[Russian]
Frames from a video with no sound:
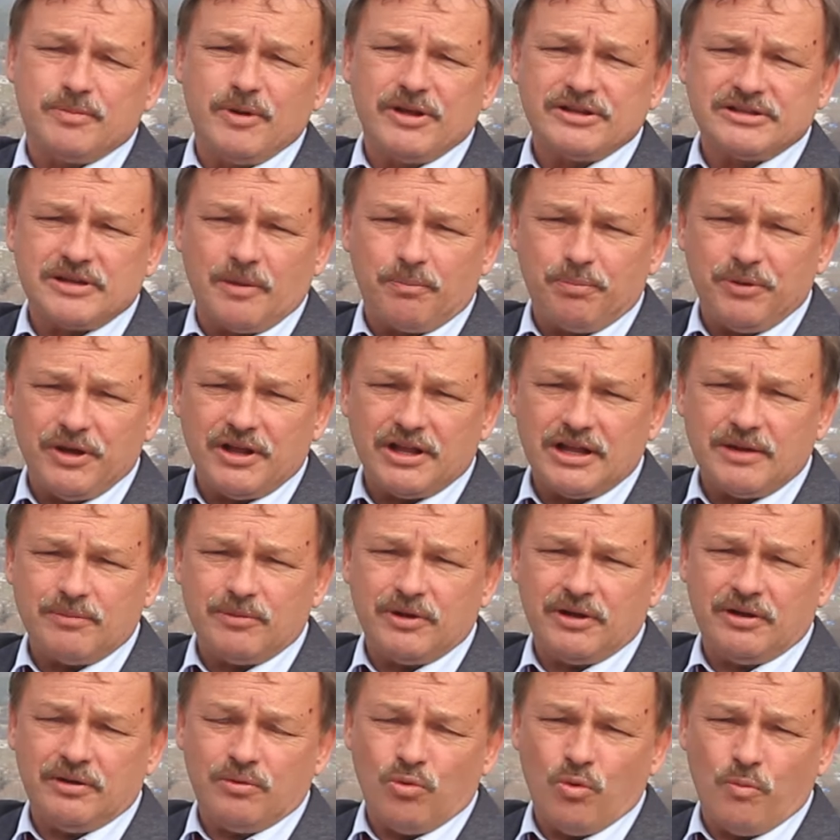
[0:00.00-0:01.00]
с
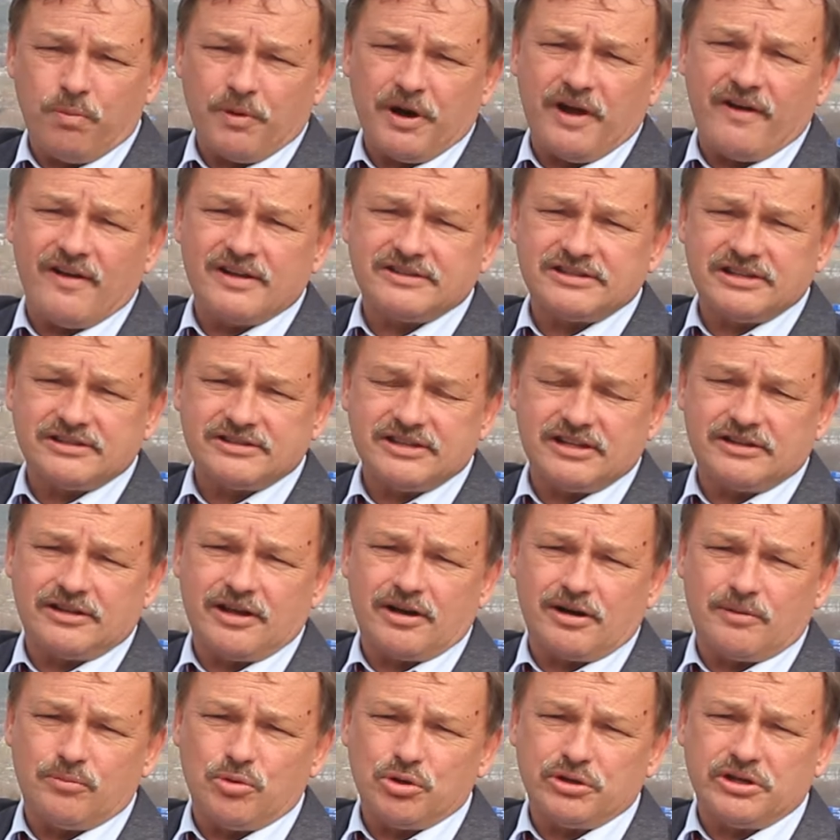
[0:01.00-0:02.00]
бензопилами управятся с
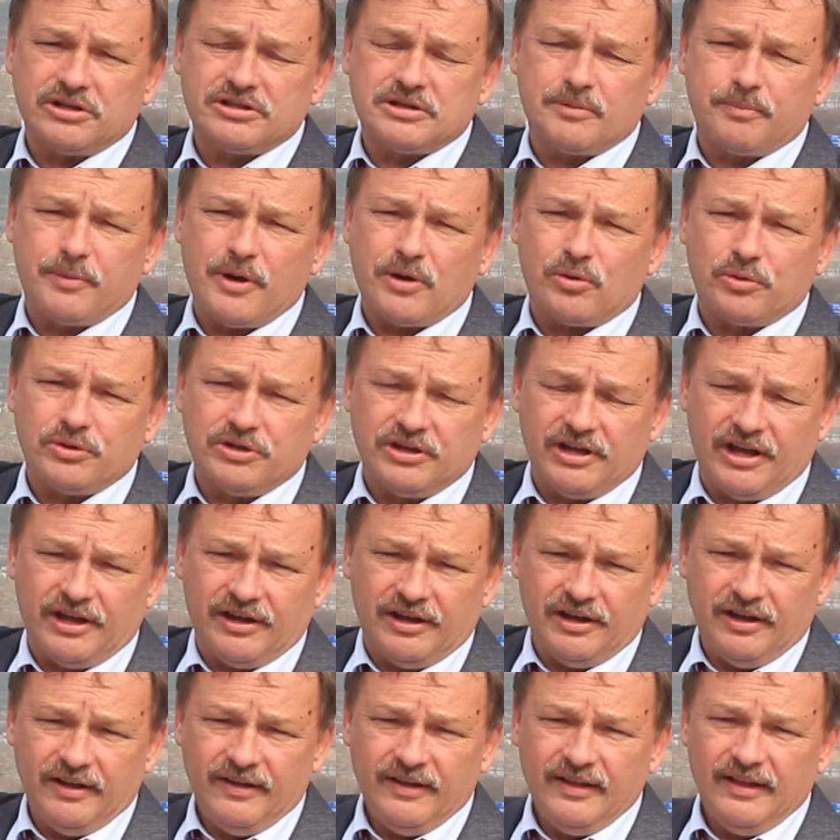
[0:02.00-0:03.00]
этой работой за пару
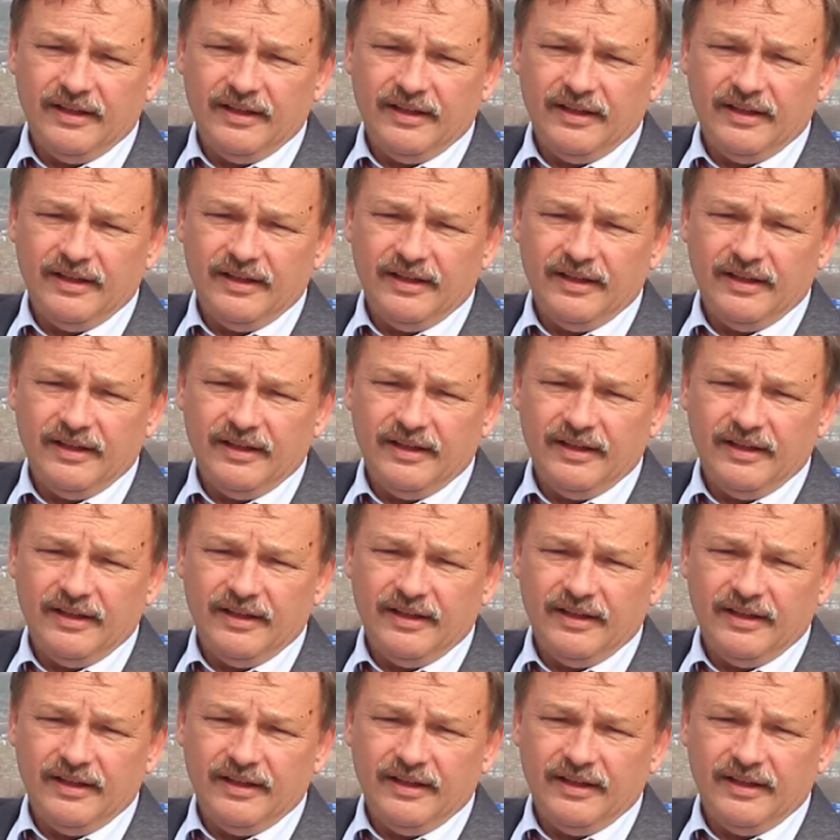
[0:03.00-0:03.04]
дней.